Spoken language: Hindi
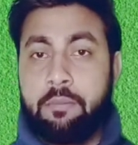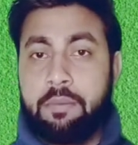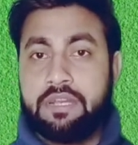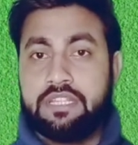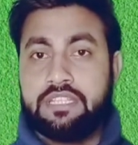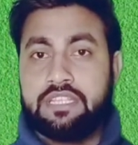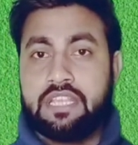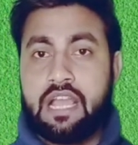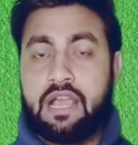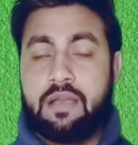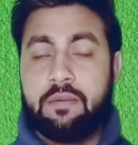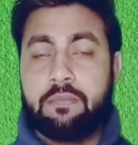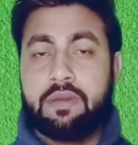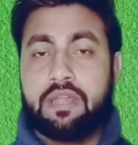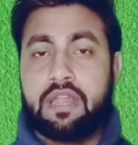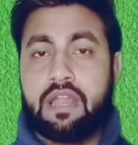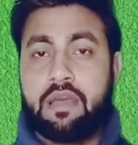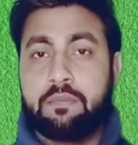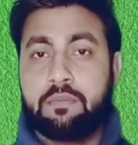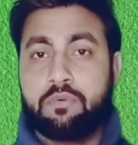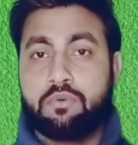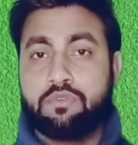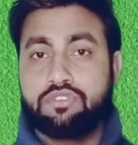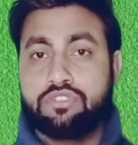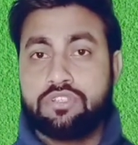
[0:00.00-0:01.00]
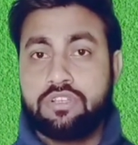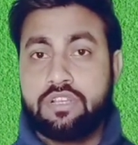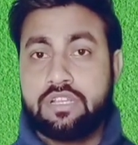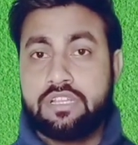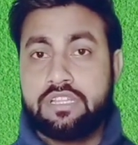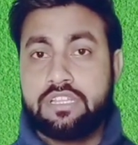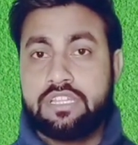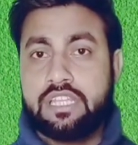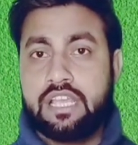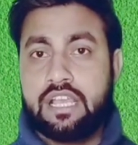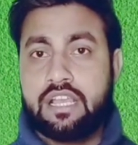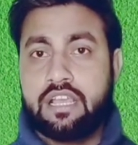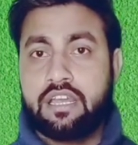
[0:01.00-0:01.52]
पर यहाँ पर आप कुछ
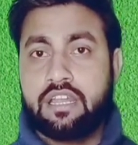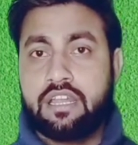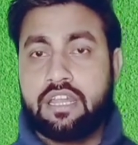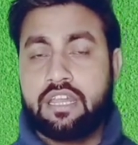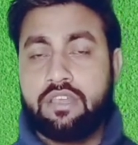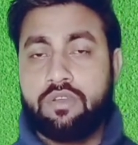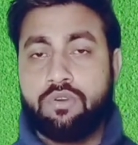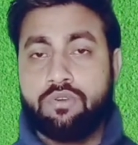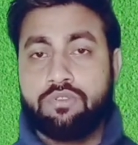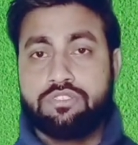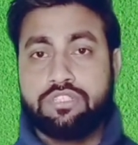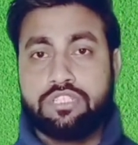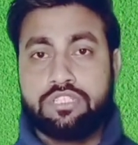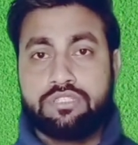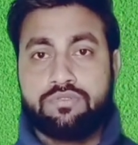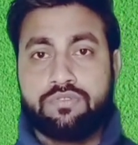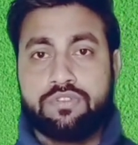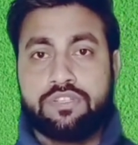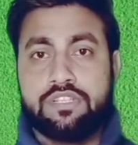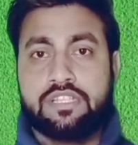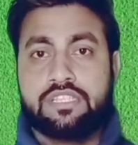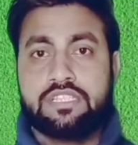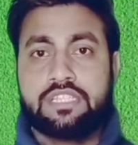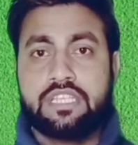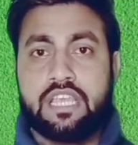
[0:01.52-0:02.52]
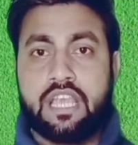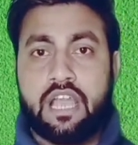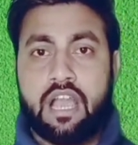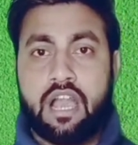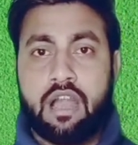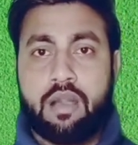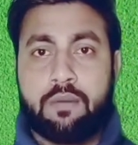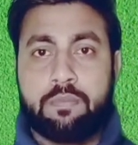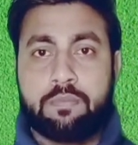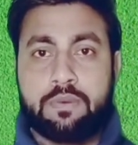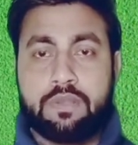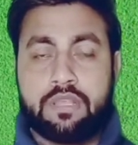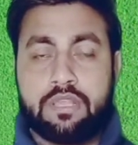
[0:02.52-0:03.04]
गलतियाँ कर रहे हो जिस वजह से
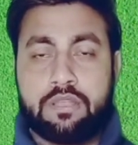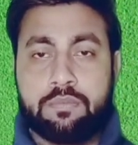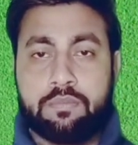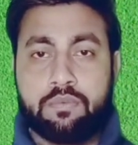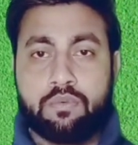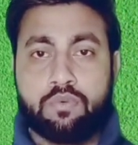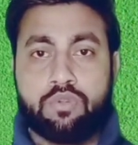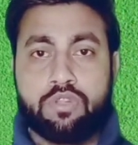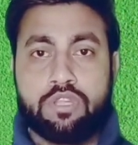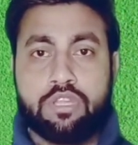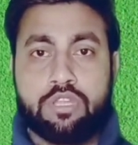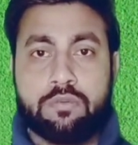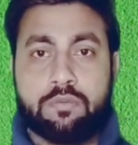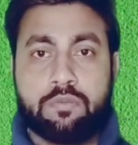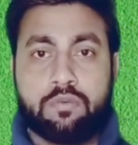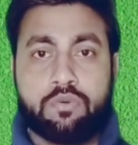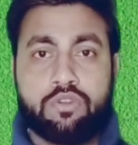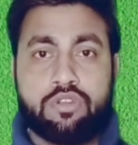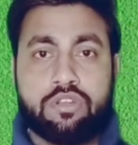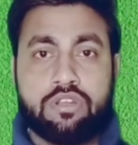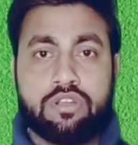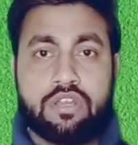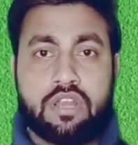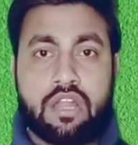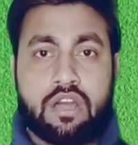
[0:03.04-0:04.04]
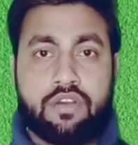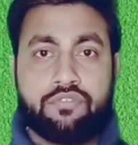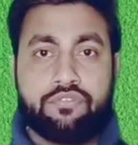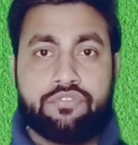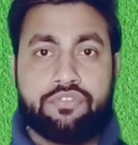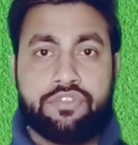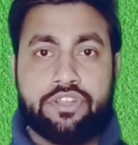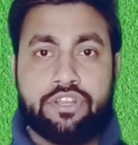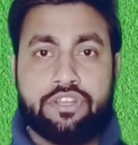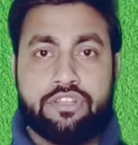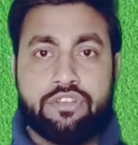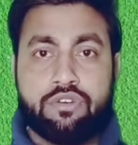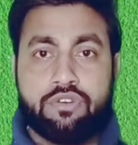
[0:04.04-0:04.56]
आपके पूरी की पूरी ड्राफ्ट
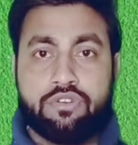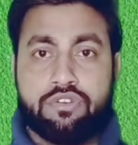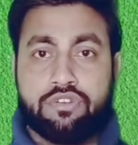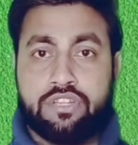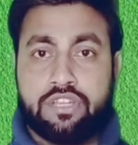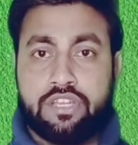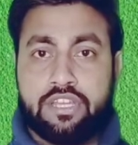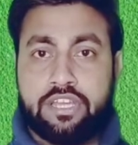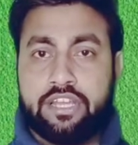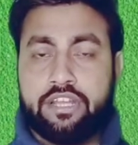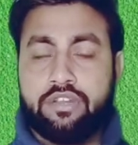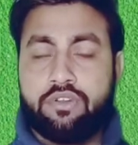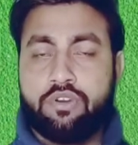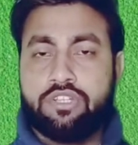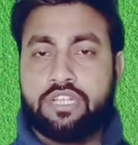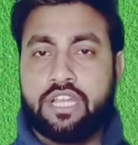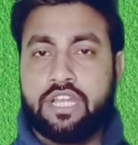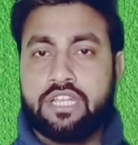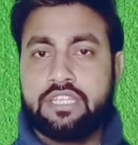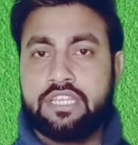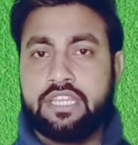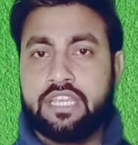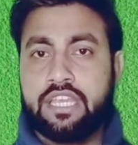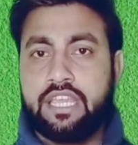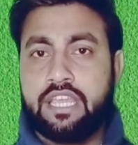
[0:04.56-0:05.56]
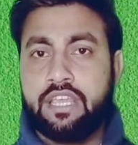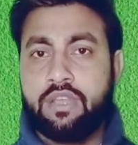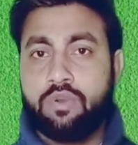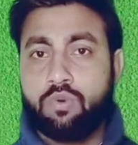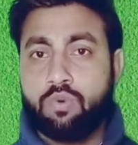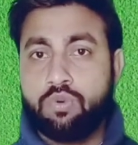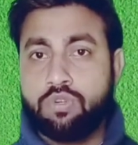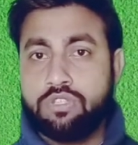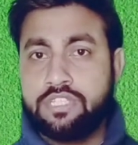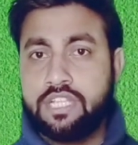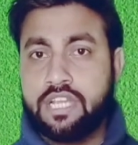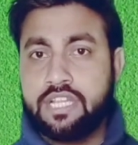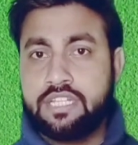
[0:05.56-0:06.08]
वीडियो डिलीट हो जाती है
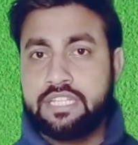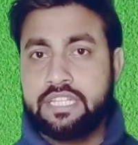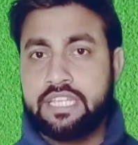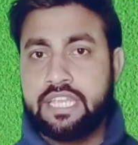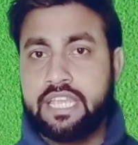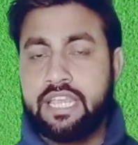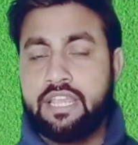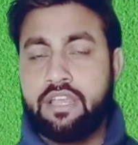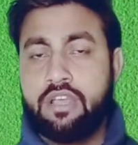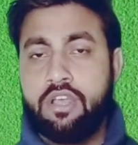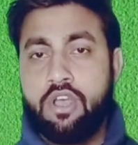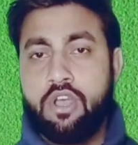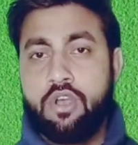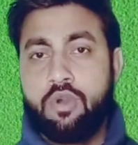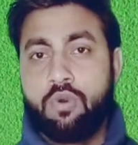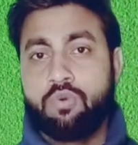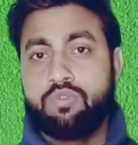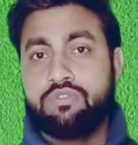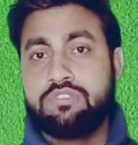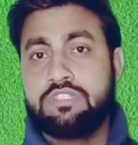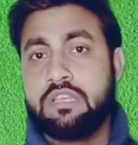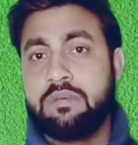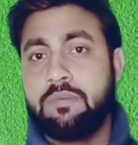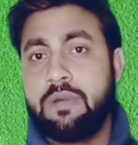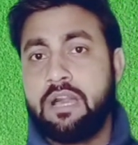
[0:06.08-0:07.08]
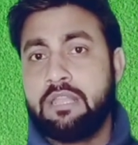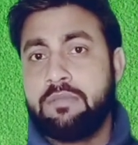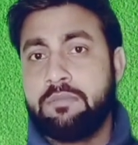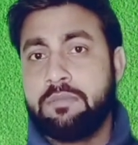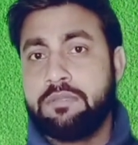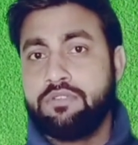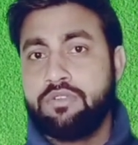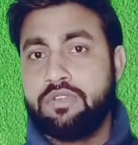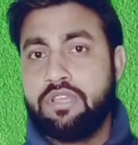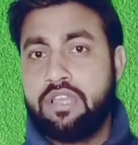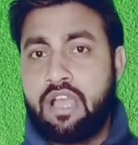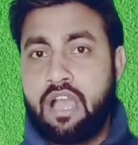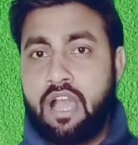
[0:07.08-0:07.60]
उड़ जाती है उसके बाद
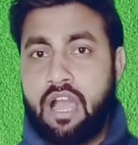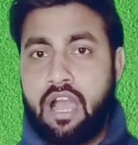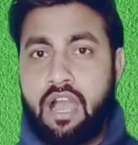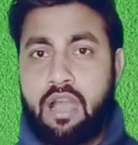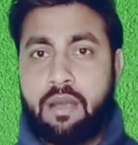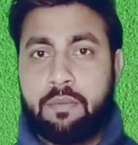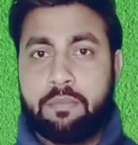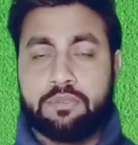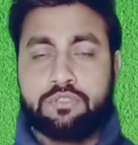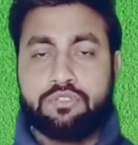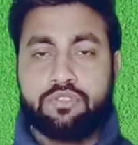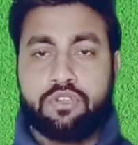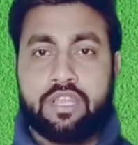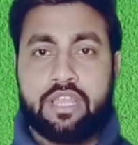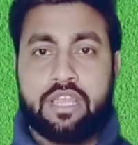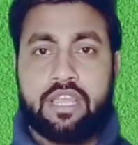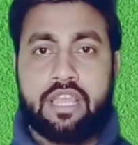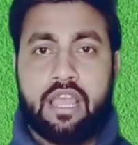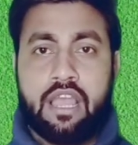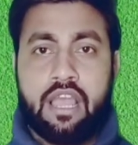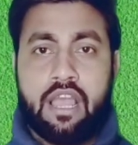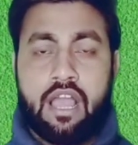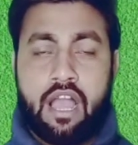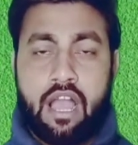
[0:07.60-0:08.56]
में जो है आप जो है